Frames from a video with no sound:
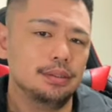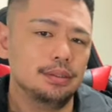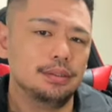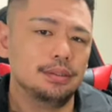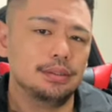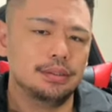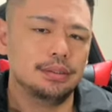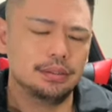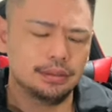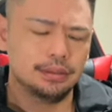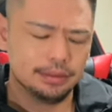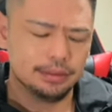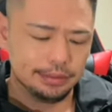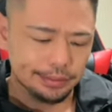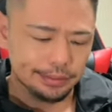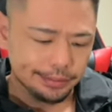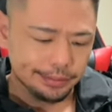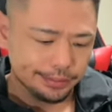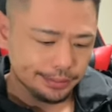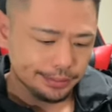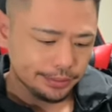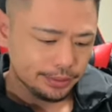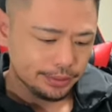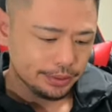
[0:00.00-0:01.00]
あ
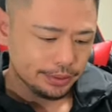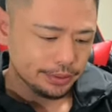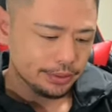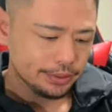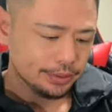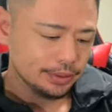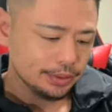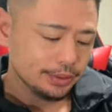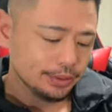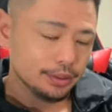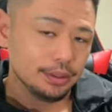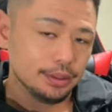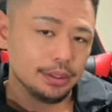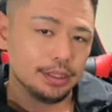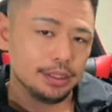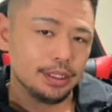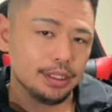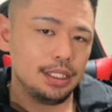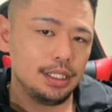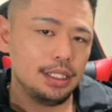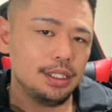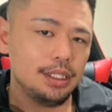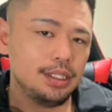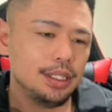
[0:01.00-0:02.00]
のー、
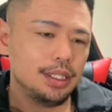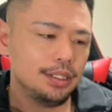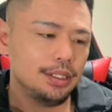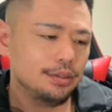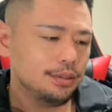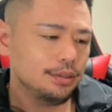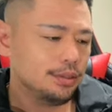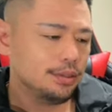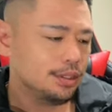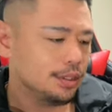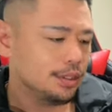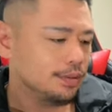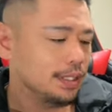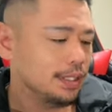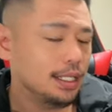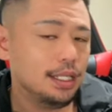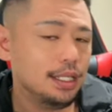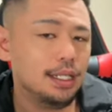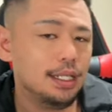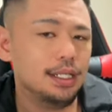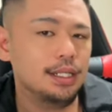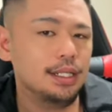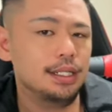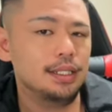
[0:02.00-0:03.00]
聞いてるうち
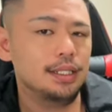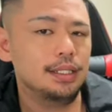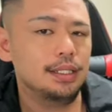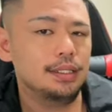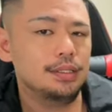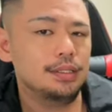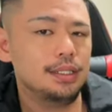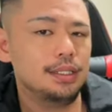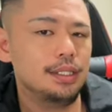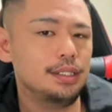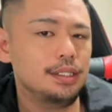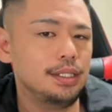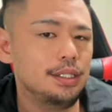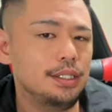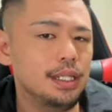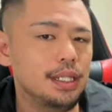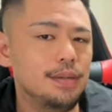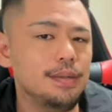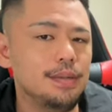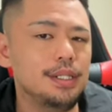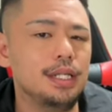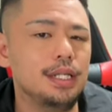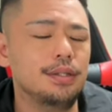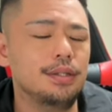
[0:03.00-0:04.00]
は全
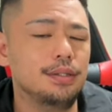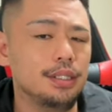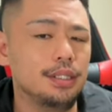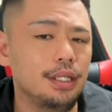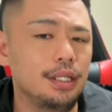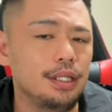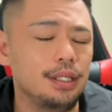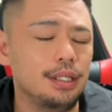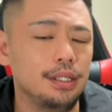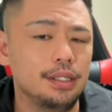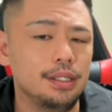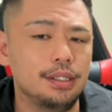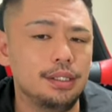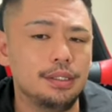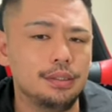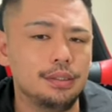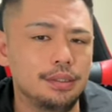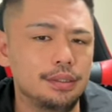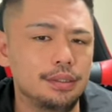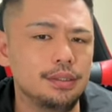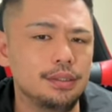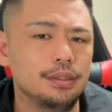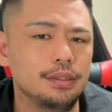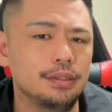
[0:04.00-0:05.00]
然ダメだよね。
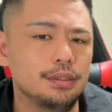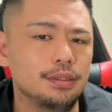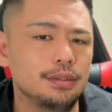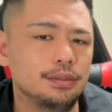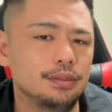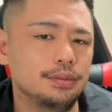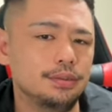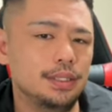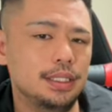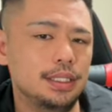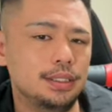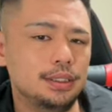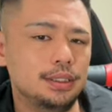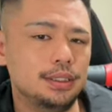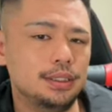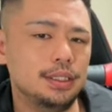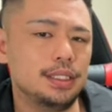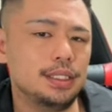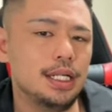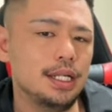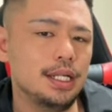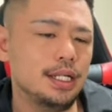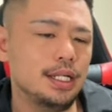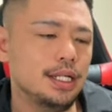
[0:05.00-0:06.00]
うんふわっ
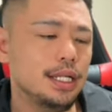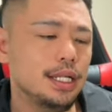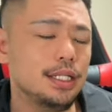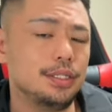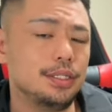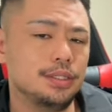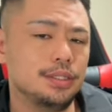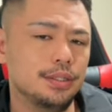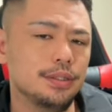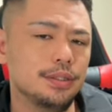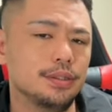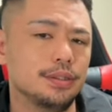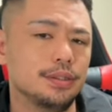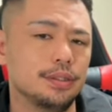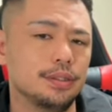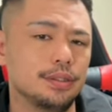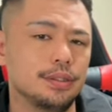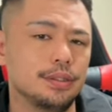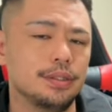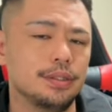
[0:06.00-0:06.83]
ちやれないでしょ、